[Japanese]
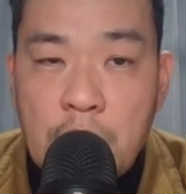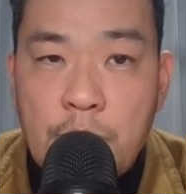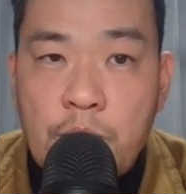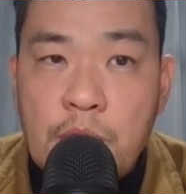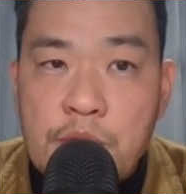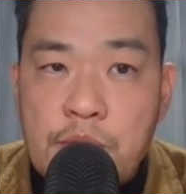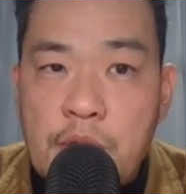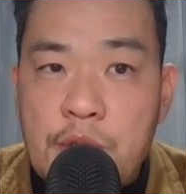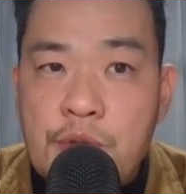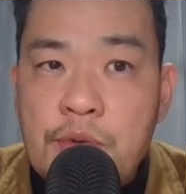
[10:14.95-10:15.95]
で僕はそれ
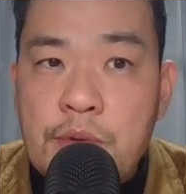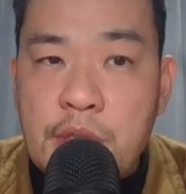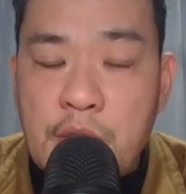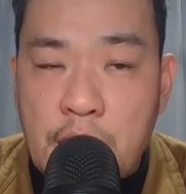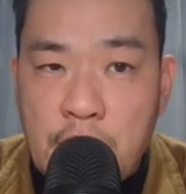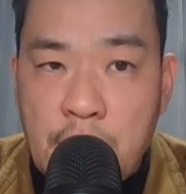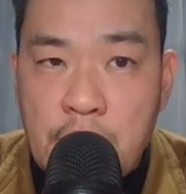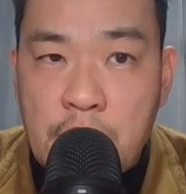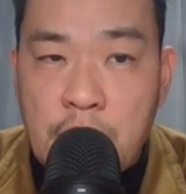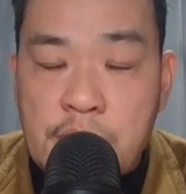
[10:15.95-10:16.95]
は勇気がな
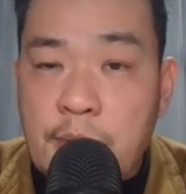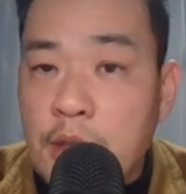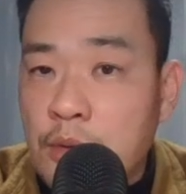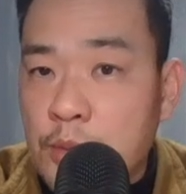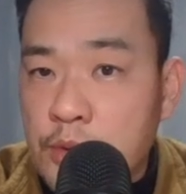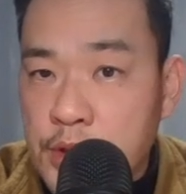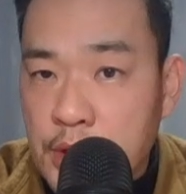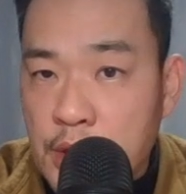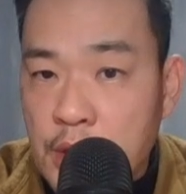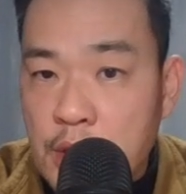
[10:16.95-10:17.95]
い立場だと思う
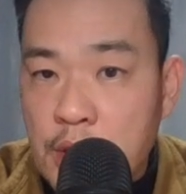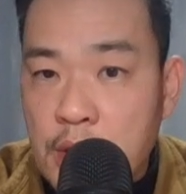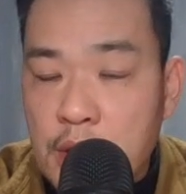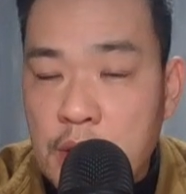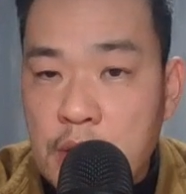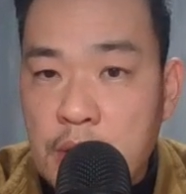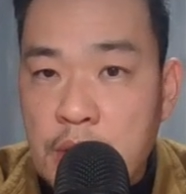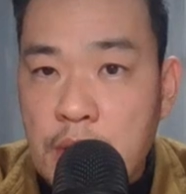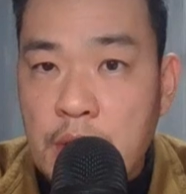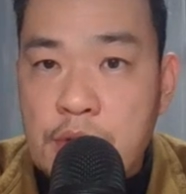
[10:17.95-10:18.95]
し
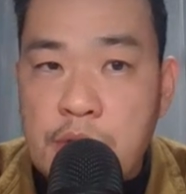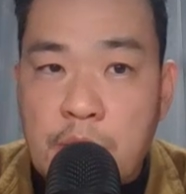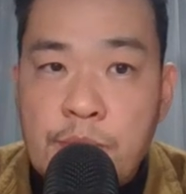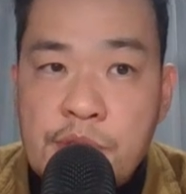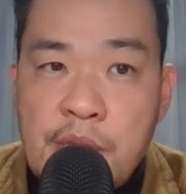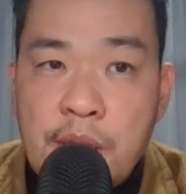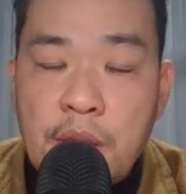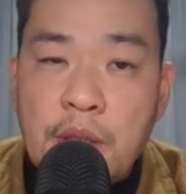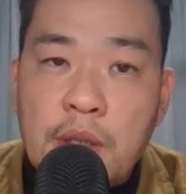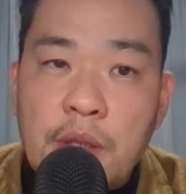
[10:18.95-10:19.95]
なんつうの無
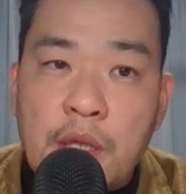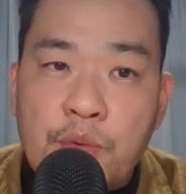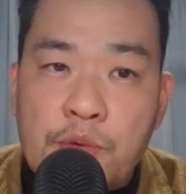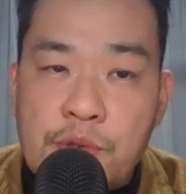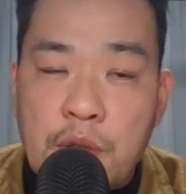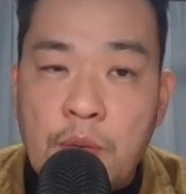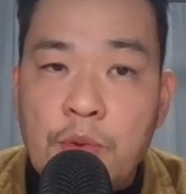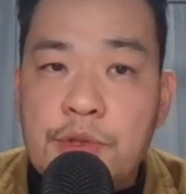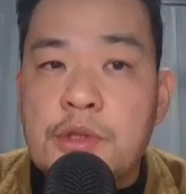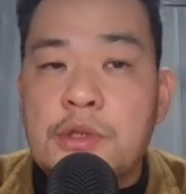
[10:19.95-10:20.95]
責任だとすら
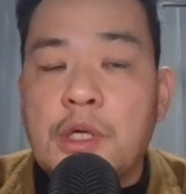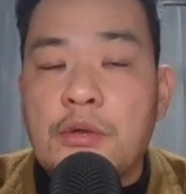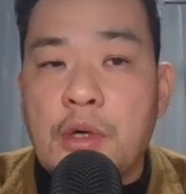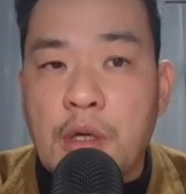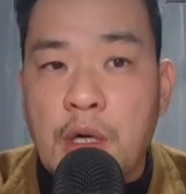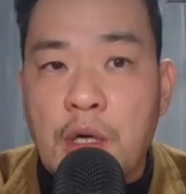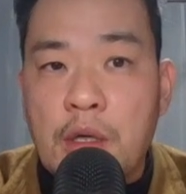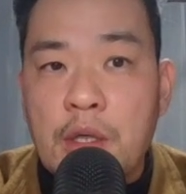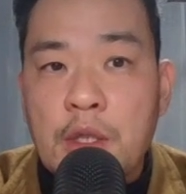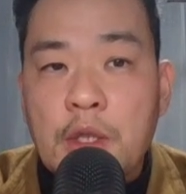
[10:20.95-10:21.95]
思っちゃうかな。
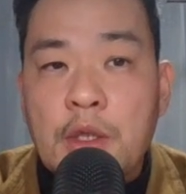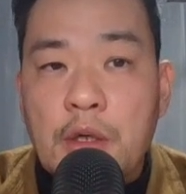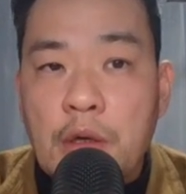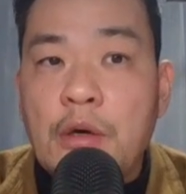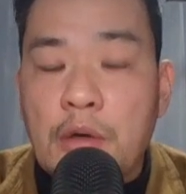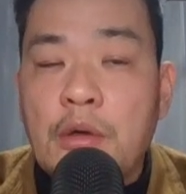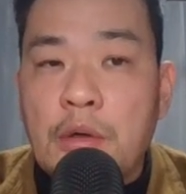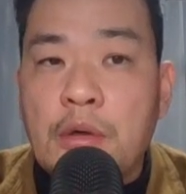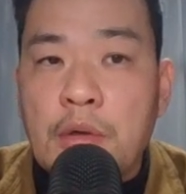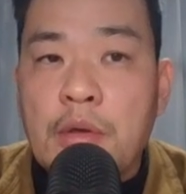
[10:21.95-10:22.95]
うんうんう
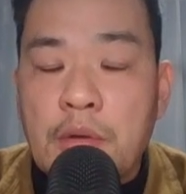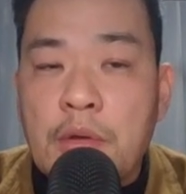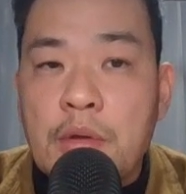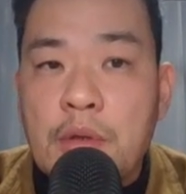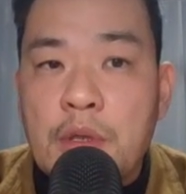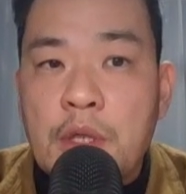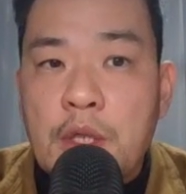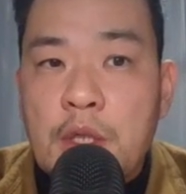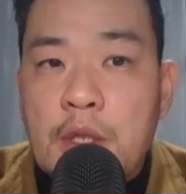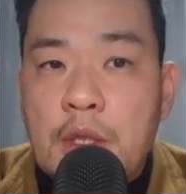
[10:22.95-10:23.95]
ん。
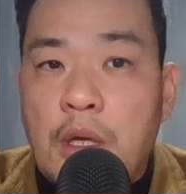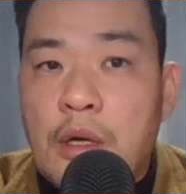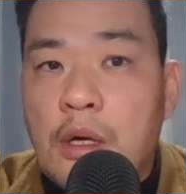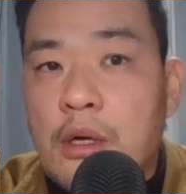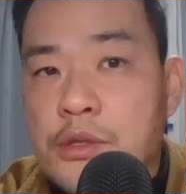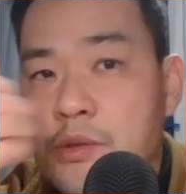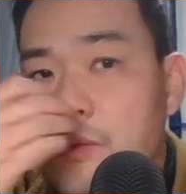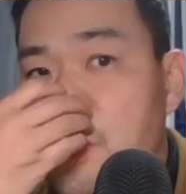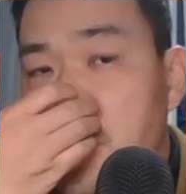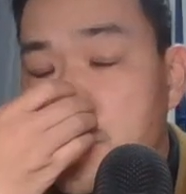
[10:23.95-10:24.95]
だなんかす
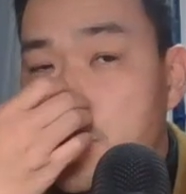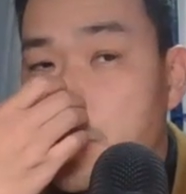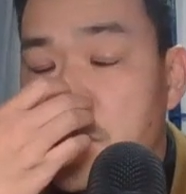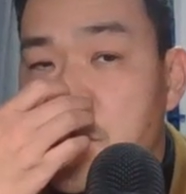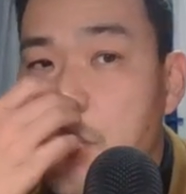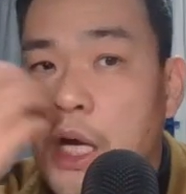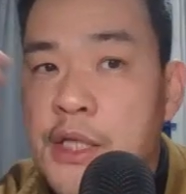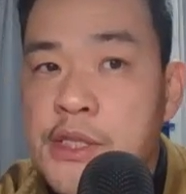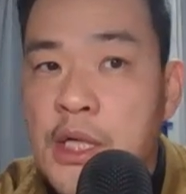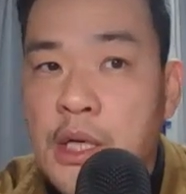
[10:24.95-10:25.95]
ごいその支
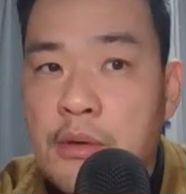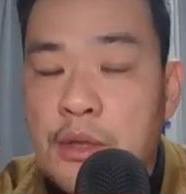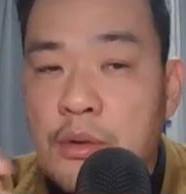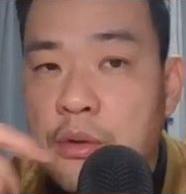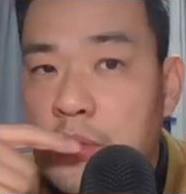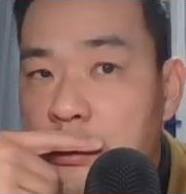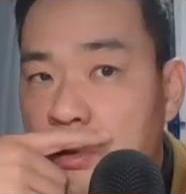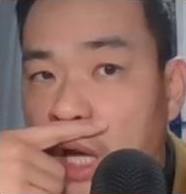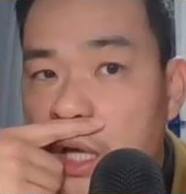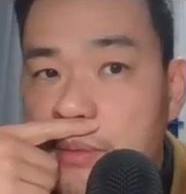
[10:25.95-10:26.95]
配者側の
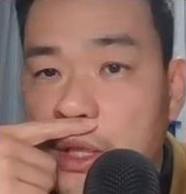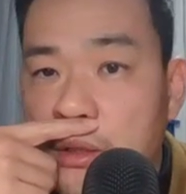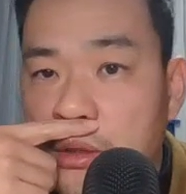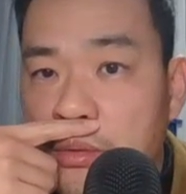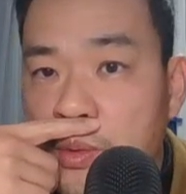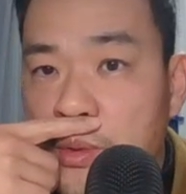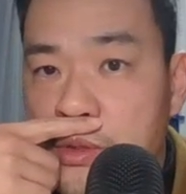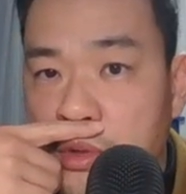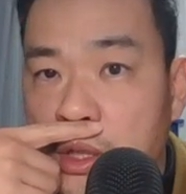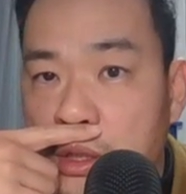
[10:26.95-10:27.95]
怠慢だと思いま
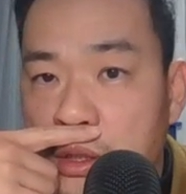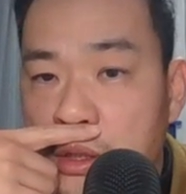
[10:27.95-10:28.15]
すよね。